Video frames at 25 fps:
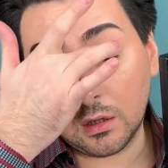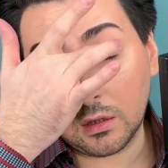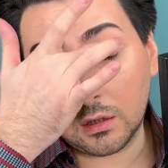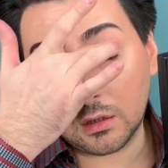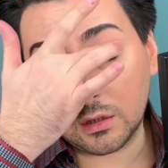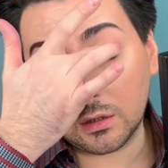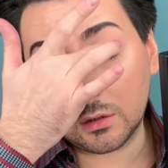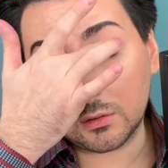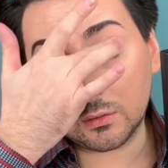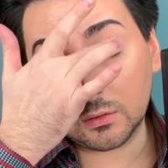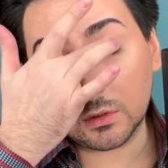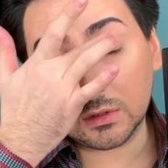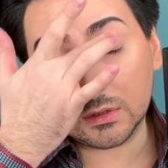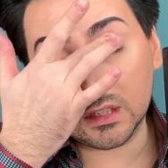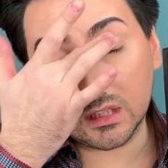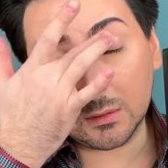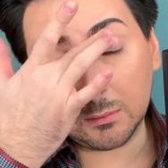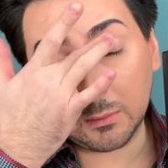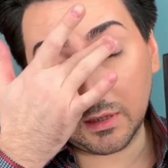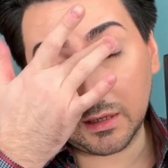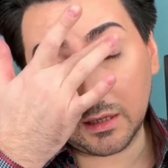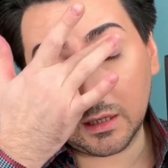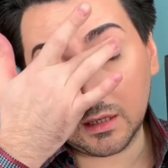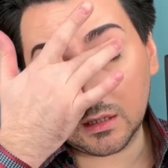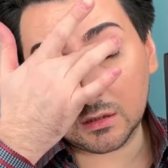Ich tue das
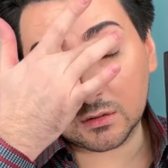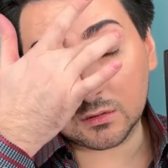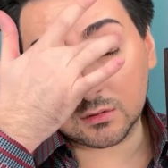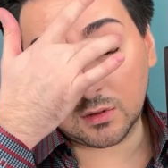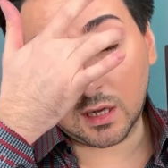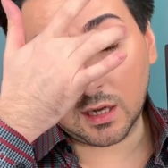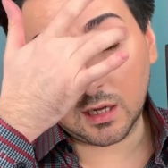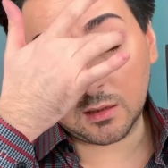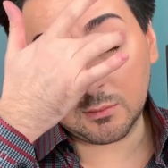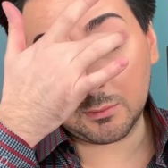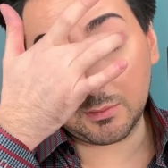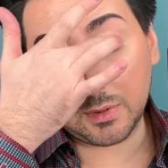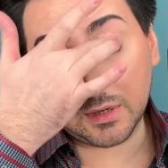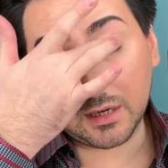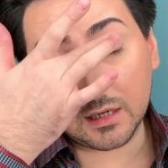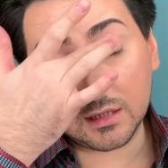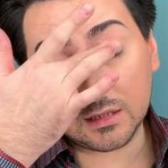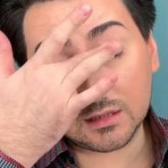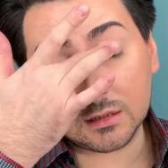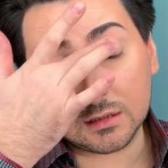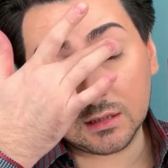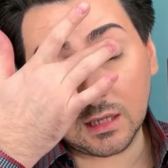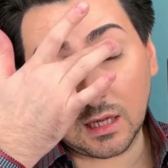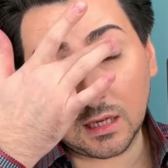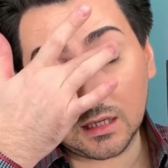immer eher so
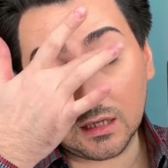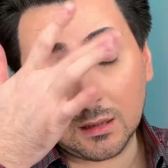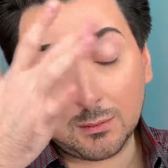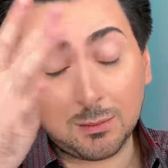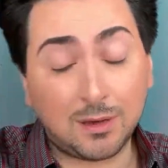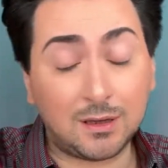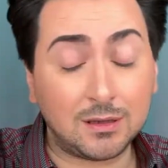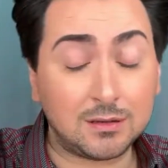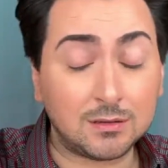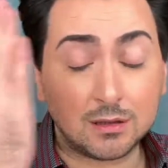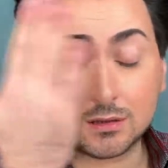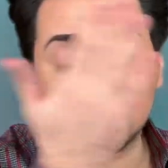einpressen, einarbeiten,